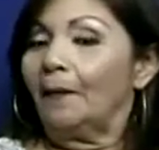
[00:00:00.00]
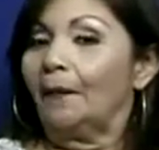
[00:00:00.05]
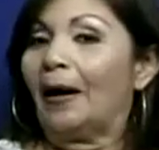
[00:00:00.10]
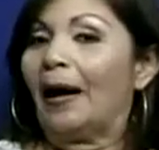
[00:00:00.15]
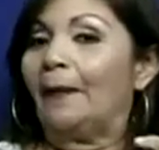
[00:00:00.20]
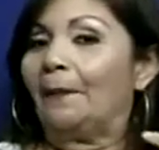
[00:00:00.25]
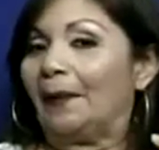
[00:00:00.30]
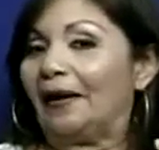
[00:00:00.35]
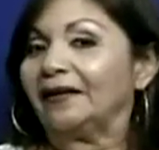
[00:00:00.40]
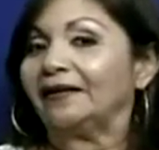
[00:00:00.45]

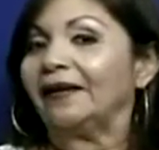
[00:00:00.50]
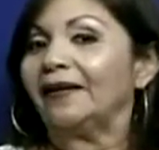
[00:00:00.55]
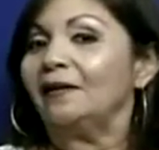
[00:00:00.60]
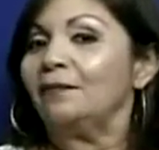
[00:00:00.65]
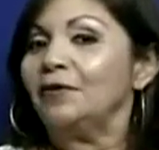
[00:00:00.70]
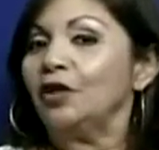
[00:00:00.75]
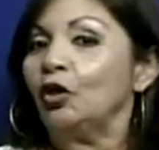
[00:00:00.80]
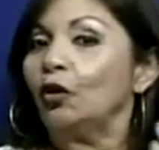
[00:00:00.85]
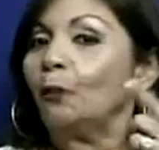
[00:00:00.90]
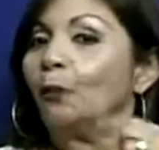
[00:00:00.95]
Aparte del
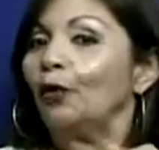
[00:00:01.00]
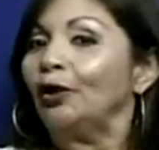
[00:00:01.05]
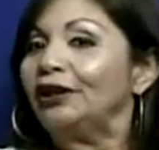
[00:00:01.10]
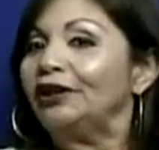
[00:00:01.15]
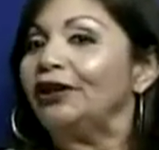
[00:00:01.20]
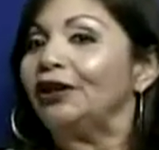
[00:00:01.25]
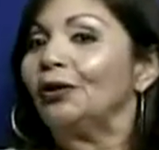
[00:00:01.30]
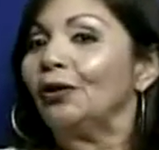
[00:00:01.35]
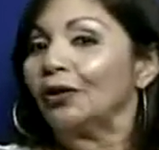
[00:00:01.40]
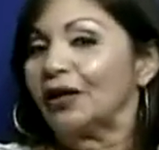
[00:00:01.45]
miedo
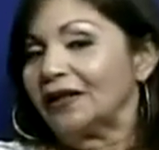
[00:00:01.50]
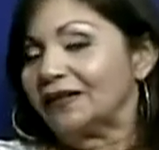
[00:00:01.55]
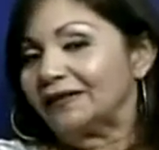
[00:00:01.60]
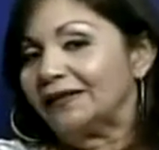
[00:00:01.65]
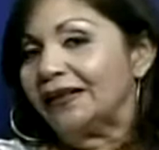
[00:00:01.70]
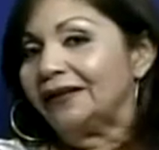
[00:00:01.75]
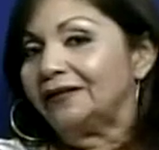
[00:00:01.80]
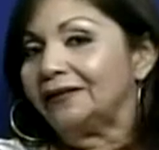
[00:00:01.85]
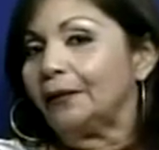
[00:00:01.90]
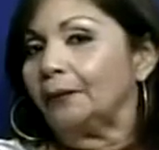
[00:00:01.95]
político que
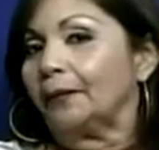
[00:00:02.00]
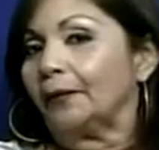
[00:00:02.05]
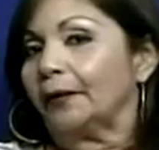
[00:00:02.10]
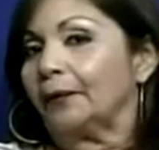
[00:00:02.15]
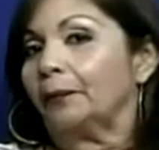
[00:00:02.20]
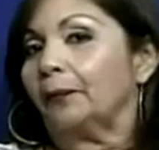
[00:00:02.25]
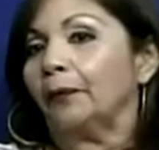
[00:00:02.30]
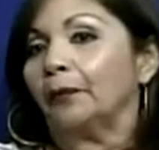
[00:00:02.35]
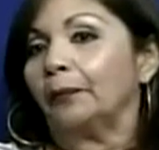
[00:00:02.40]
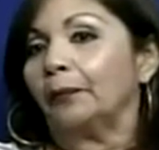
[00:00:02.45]
existe, pues,
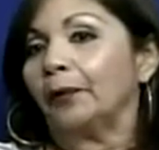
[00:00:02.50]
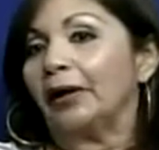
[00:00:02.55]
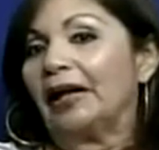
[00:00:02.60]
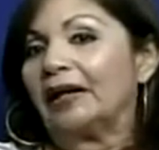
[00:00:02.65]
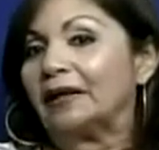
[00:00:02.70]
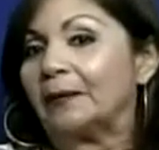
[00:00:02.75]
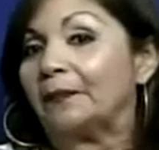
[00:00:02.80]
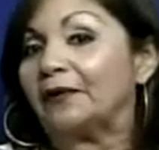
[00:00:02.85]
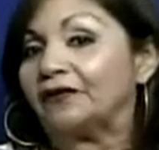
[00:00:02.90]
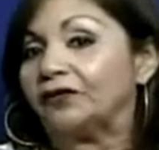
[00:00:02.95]
por, la
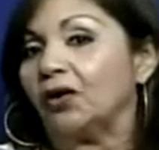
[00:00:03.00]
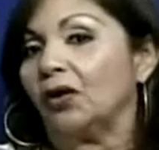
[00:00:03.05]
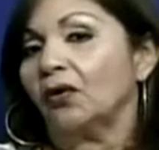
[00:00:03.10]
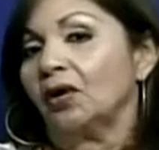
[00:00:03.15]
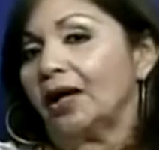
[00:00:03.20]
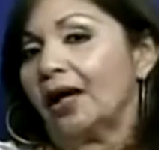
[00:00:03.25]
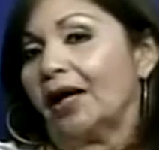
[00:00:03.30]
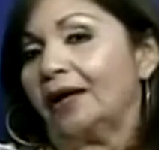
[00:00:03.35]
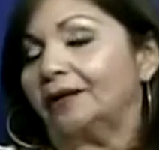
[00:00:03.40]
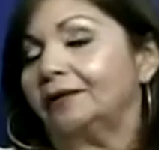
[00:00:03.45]
represión que hay.